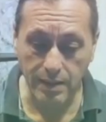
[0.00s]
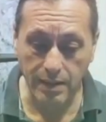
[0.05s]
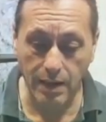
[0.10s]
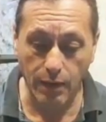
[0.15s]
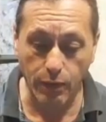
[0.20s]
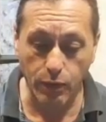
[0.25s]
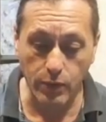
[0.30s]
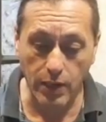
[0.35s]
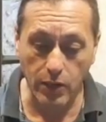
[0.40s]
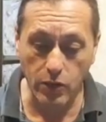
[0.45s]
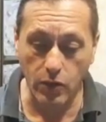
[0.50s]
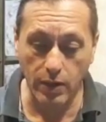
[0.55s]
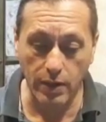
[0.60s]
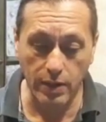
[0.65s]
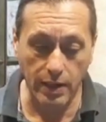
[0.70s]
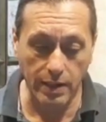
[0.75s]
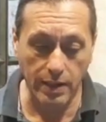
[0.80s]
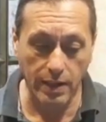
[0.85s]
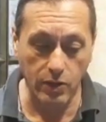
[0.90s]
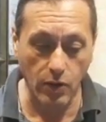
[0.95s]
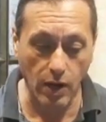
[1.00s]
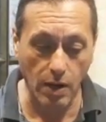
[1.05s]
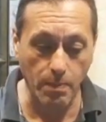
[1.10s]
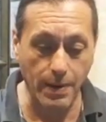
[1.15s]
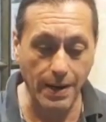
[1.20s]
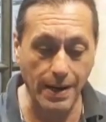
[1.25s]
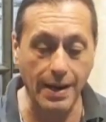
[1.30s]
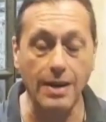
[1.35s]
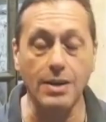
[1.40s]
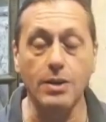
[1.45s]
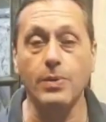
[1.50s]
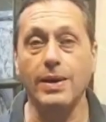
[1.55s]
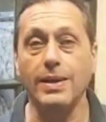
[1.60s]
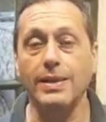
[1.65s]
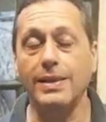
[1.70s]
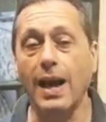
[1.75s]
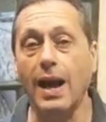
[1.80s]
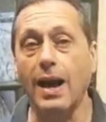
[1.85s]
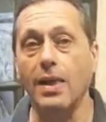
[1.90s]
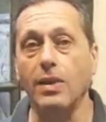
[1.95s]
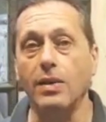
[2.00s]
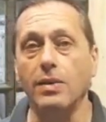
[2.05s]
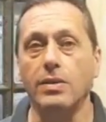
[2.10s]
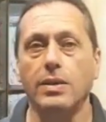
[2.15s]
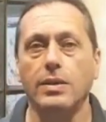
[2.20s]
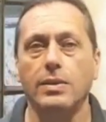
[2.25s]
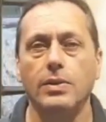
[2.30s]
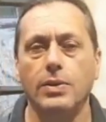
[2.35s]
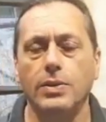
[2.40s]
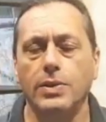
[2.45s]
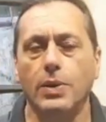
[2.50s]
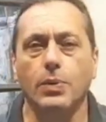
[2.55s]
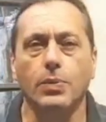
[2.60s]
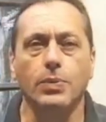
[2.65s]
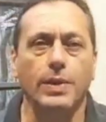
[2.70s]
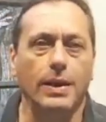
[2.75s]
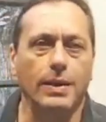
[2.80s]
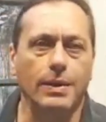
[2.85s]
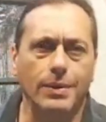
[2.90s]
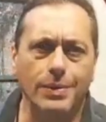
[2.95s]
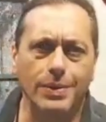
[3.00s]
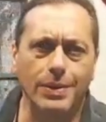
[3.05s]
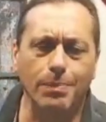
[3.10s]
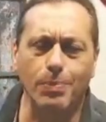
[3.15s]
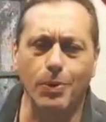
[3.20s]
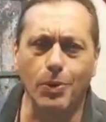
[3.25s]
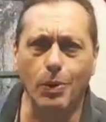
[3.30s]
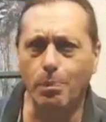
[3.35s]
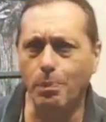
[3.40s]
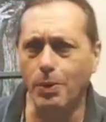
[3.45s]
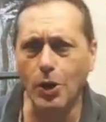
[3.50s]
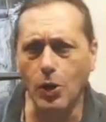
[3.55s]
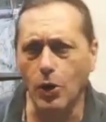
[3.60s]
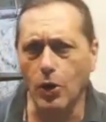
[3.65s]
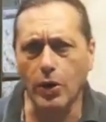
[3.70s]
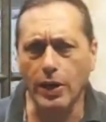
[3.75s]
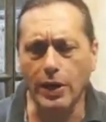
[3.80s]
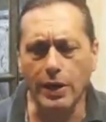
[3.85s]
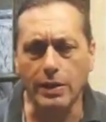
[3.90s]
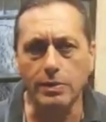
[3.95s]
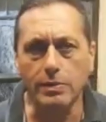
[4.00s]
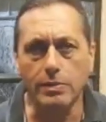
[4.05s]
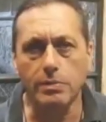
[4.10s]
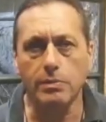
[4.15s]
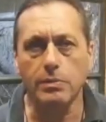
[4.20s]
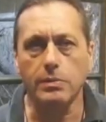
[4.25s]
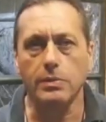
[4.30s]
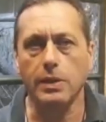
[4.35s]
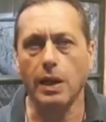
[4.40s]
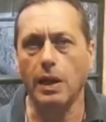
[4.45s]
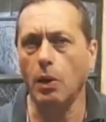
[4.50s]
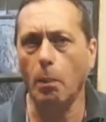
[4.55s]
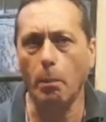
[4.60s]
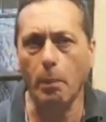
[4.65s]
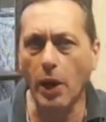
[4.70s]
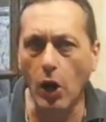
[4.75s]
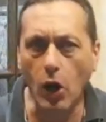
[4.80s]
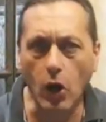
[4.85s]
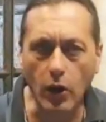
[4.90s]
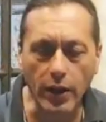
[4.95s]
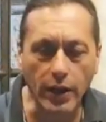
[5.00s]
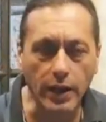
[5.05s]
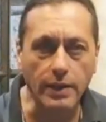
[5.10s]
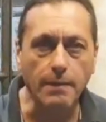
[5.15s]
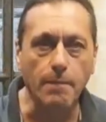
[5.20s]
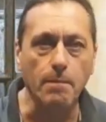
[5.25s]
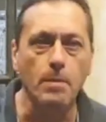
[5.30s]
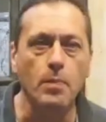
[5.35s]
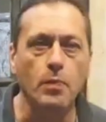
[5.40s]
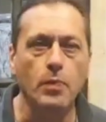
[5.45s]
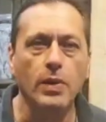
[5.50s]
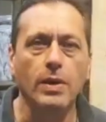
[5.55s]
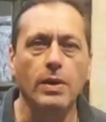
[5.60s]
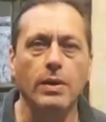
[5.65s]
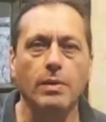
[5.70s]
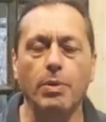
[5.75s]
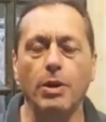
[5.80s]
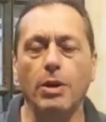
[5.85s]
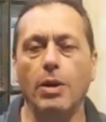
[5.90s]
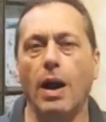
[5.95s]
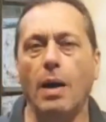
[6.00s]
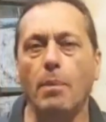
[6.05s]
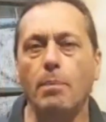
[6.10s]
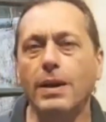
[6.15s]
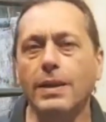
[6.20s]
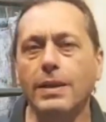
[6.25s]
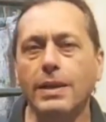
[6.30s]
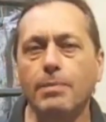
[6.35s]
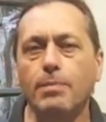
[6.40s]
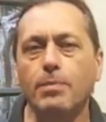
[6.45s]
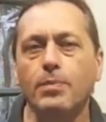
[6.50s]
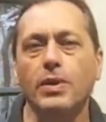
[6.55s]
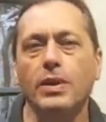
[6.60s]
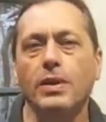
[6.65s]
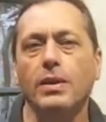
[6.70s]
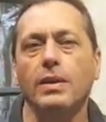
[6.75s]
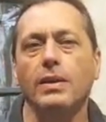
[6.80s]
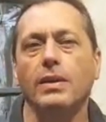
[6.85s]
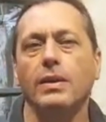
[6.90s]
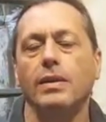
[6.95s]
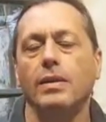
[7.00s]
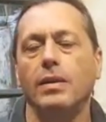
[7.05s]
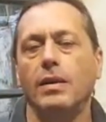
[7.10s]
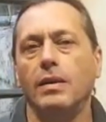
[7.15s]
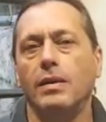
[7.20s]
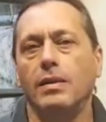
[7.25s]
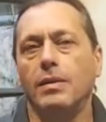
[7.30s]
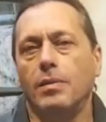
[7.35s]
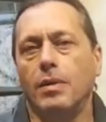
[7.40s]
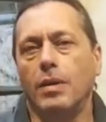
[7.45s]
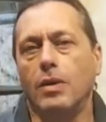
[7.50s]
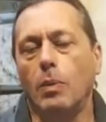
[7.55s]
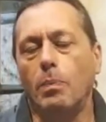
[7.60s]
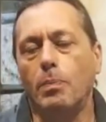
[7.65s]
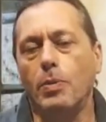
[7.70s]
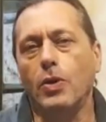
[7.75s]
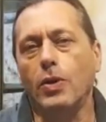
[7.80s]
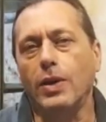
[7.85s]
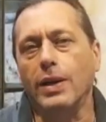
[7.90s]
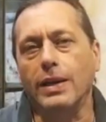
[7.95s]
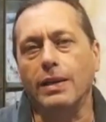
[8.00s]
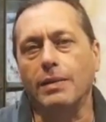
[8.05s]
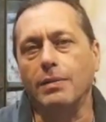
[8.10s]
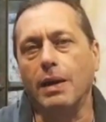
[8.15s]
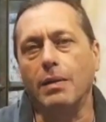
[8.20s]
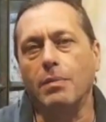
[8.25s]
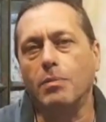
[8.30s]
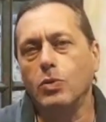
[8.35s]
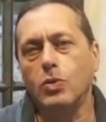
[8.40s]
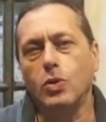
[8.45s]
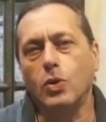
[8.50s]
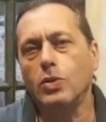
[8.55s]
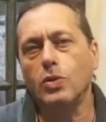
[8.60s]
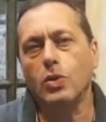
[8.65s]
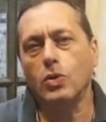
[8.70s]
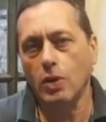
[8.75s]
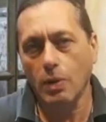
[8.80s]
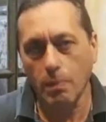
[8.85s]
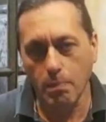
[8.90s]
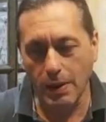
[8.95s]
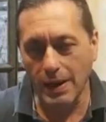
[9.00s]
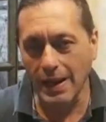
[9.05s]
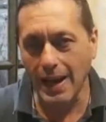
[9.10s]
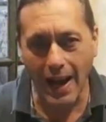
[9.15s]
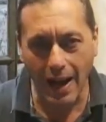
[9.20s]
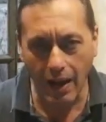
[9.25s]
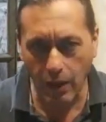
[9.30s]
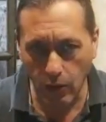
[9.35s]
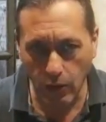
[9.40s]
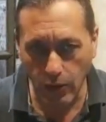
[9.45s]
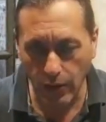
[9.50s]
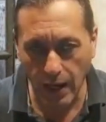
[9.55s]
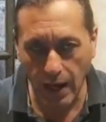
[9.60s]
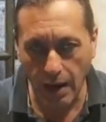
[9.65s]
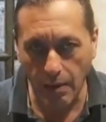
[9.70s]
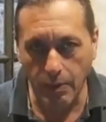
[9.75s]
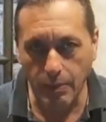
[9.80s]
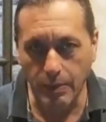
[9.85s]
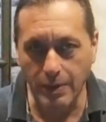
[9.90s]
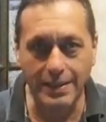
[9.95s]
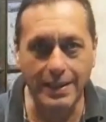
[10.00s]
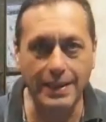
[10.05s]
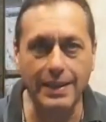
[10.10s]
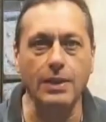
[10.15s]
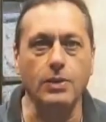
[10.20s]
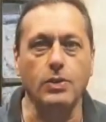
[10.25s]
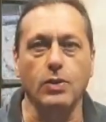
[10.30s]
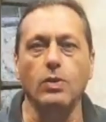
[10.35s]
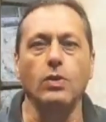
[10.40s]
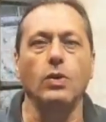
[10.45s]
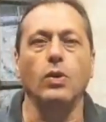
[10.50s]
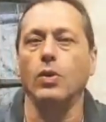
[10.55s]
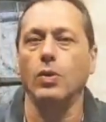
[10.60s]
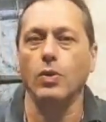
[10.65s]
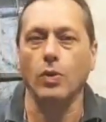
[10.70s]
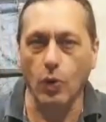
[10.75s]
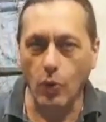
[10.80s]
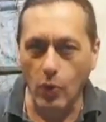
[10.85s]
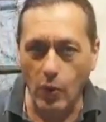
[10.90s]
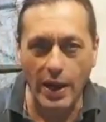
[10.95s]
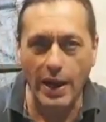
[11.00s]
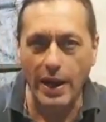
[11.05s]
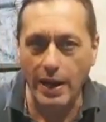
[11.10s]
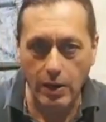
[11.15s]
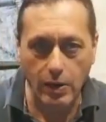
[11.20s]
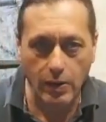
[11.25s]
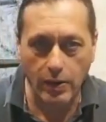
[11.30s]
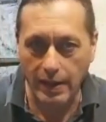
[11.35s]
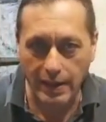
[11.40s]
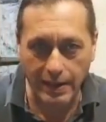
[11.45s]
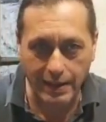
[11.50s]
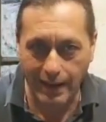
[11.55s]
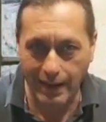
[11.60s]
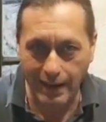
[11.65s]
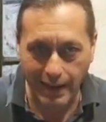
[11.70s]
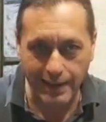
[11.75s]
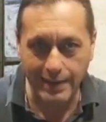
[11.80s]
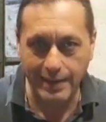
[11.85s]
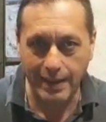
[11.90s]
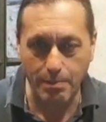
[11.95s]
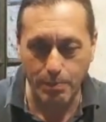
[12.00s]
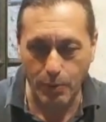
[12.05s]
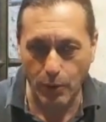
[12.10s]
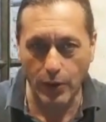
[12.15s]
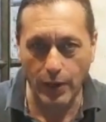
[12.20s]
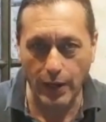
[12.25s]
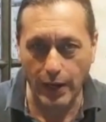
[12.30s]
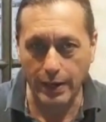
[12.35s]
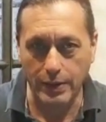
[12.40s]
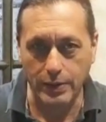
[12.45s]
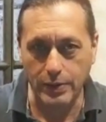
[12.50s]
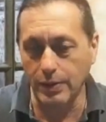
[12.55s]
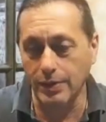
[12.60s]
de la Fundación Internacional para la Libertad, donde se juntan los tipos, los peores, o sea, los peores, pero aparte eh, eh, los peores que eh, muchos de ellos son empleados, digamos, ni siquiera son los, dueños del poder.